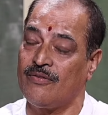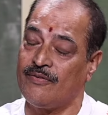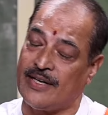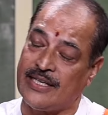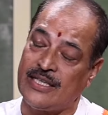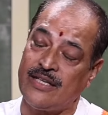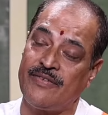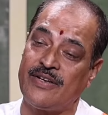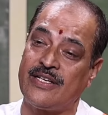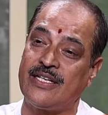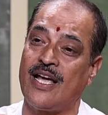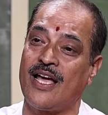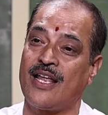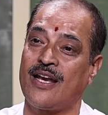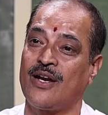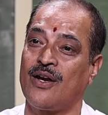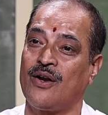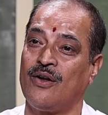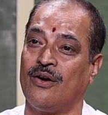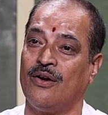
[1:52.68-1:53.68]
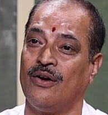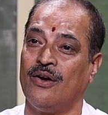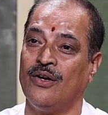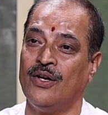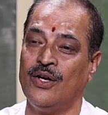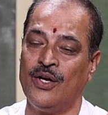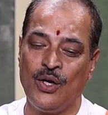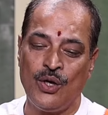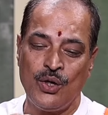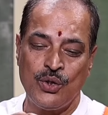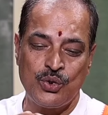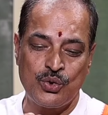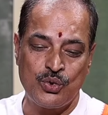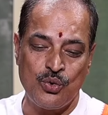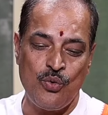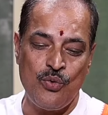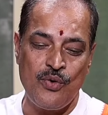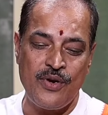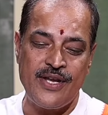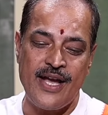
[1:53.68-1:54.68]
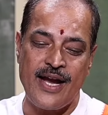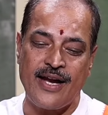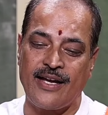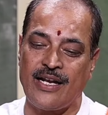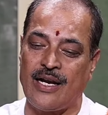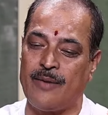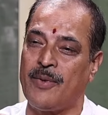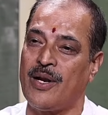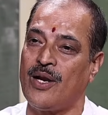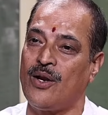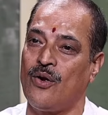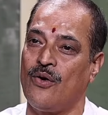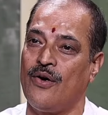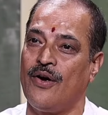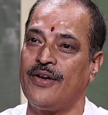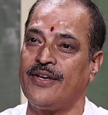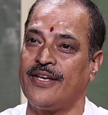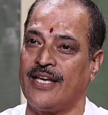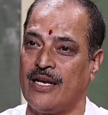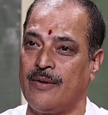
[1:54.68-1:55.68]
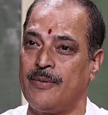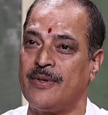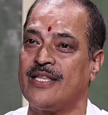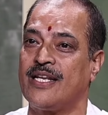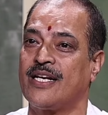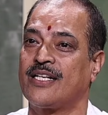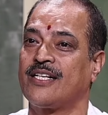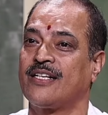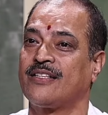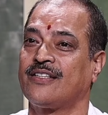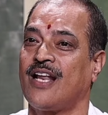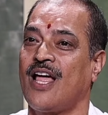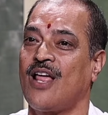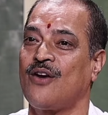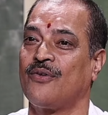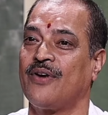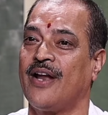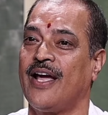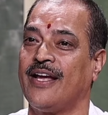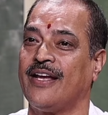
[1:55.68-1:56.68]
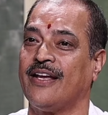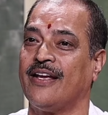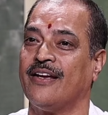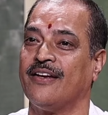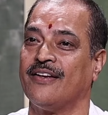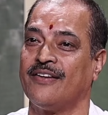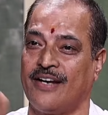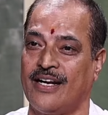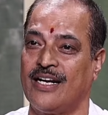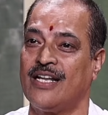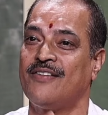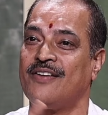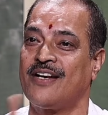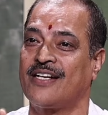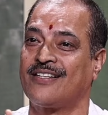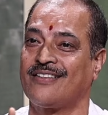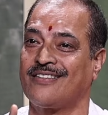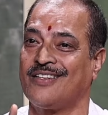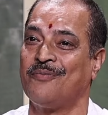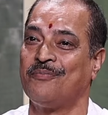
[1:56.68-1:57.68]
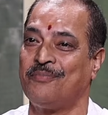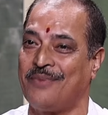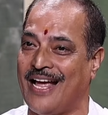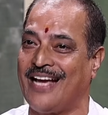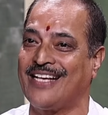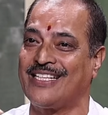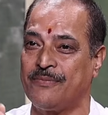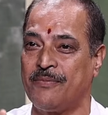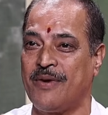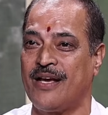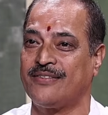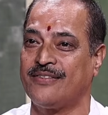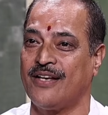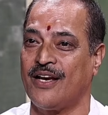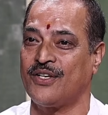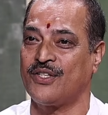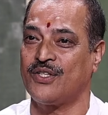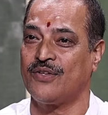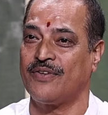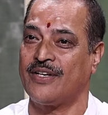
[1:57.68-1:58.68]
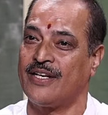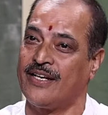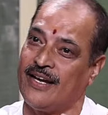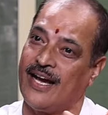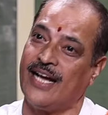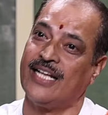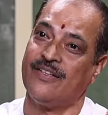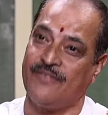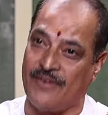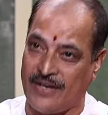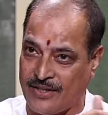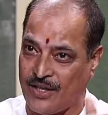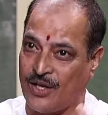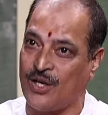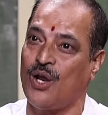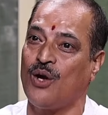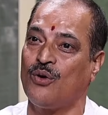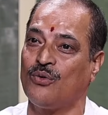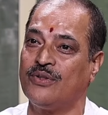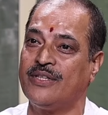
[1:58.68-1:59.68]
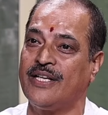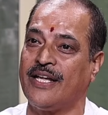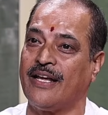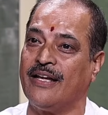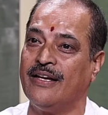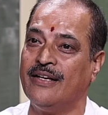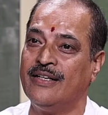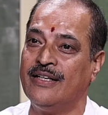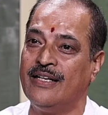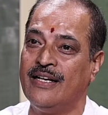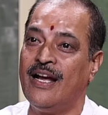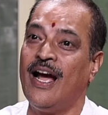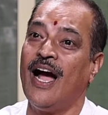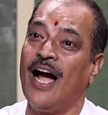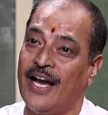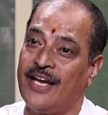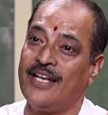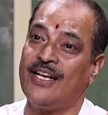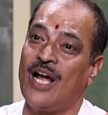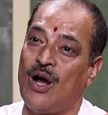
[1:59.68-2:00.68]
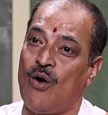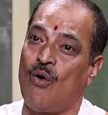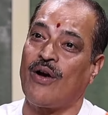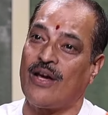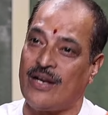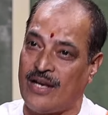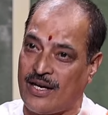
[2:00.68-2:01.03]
వేద విజ్ఞానంలో సూర్య క్రమంలో ఎనిమిది నక్షత్రాలు ఉన్నాయి రెండవ నక్షత్రం ప్రాక్సిమా శాంక్చువరీ అది వేదంలో ఉంది అయినా ఒక